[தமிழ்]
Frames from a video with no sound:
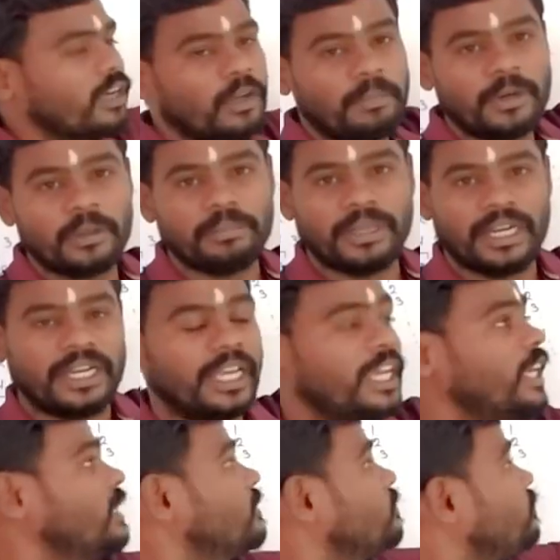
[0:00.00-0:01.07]
வகுப்படும் எண்ணை
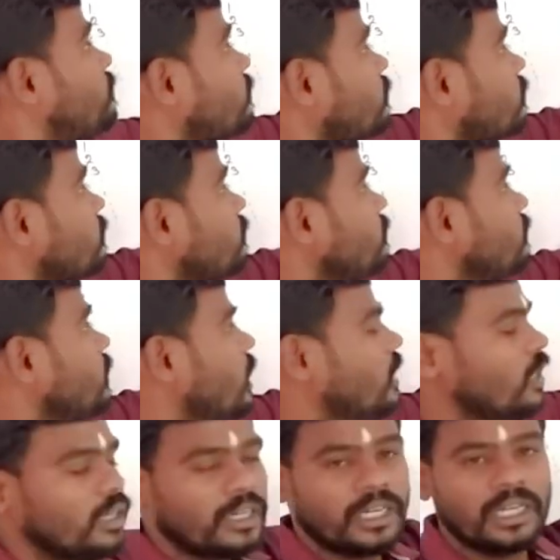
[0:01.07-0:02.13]

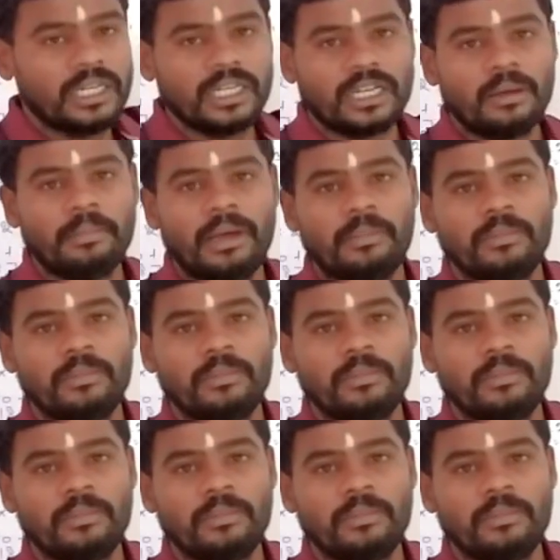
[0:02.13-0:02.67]
ரெண்டு கமா